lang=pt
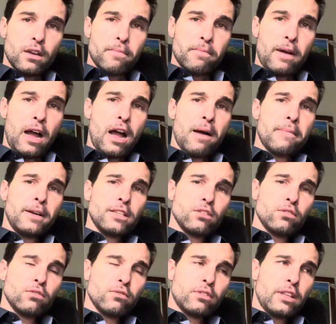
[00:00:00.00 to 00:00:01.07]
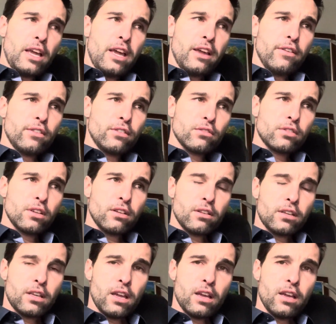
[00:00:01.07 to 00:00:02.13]
Ah, mas eu não tenho, não sei o
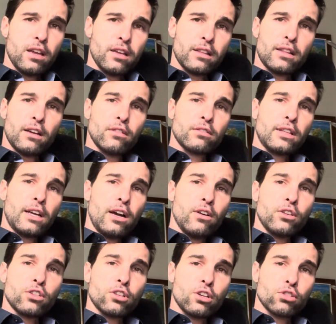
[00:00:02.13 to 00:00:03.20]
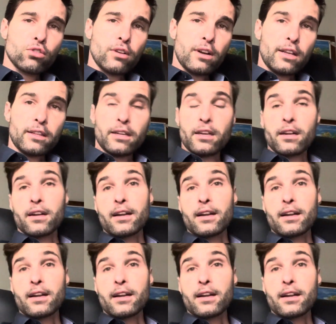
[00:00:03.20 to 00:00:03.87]
que e tal, tal, e só choradeira.